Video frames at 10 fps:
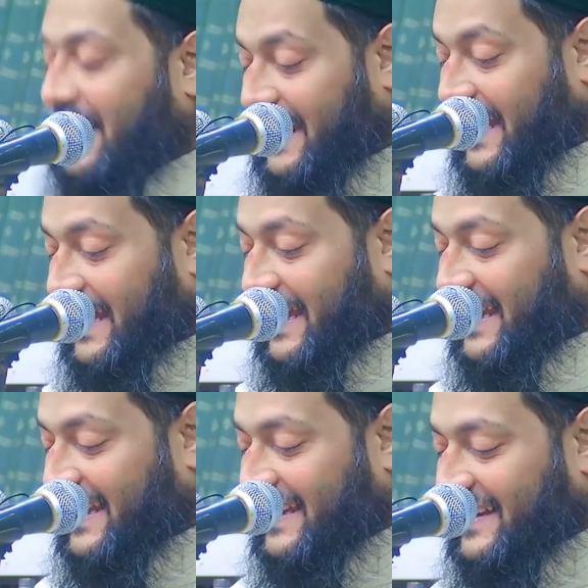আরে
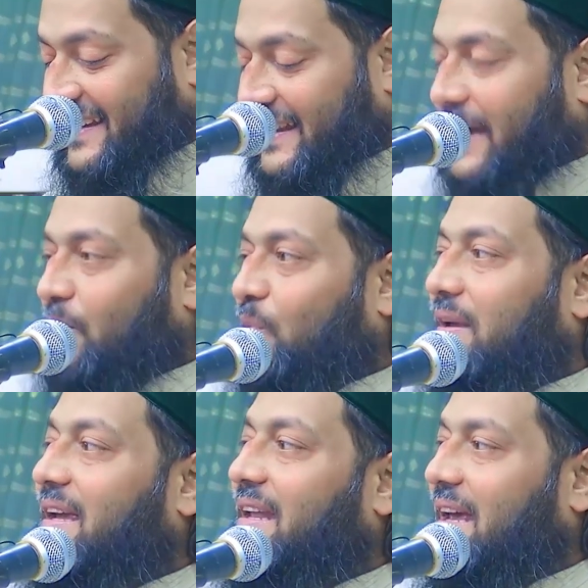এগুলো
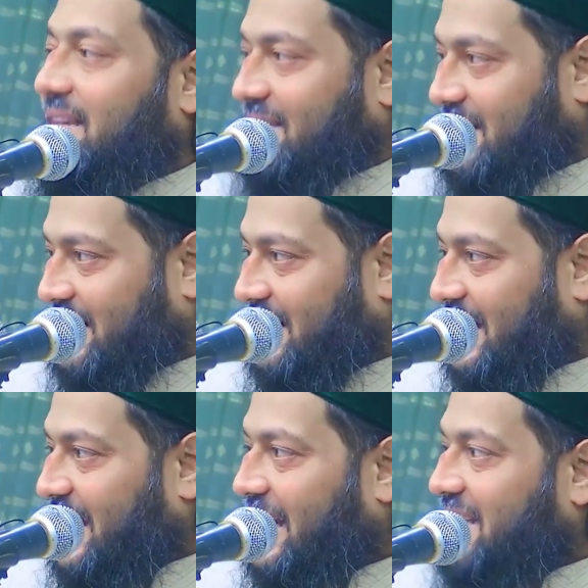ইংরেজ
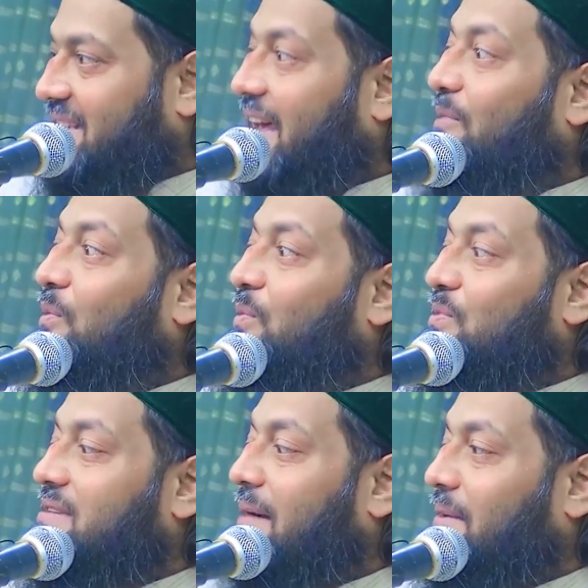ইংরেজরা এগুলো
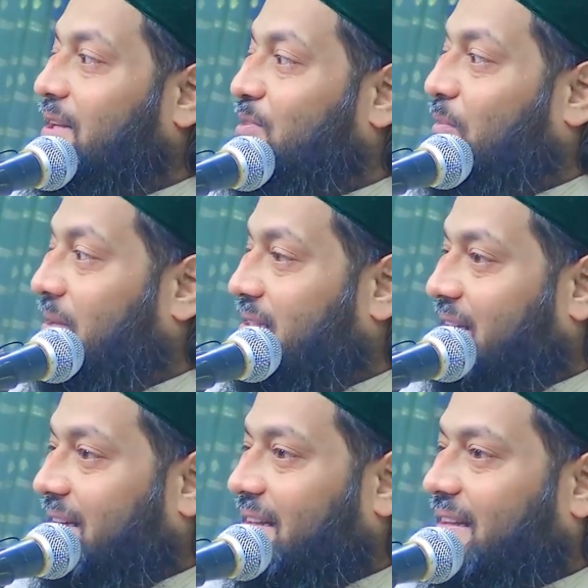করছে আমাদের
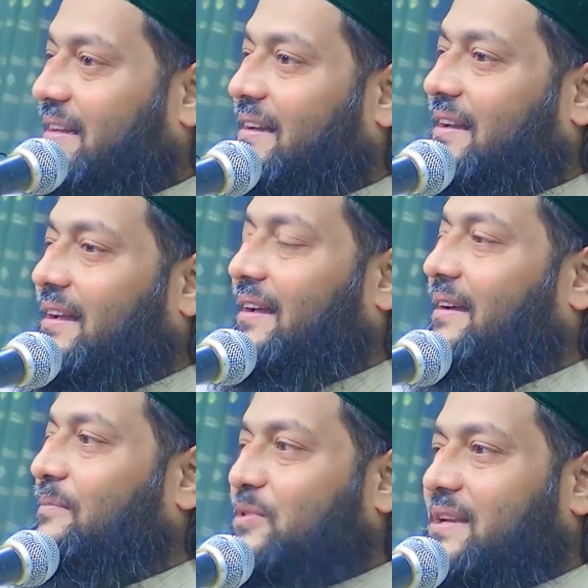সমাজে
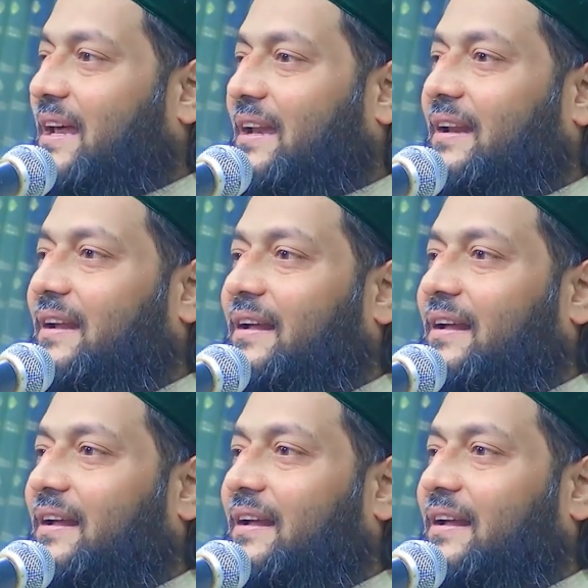বুঝলেন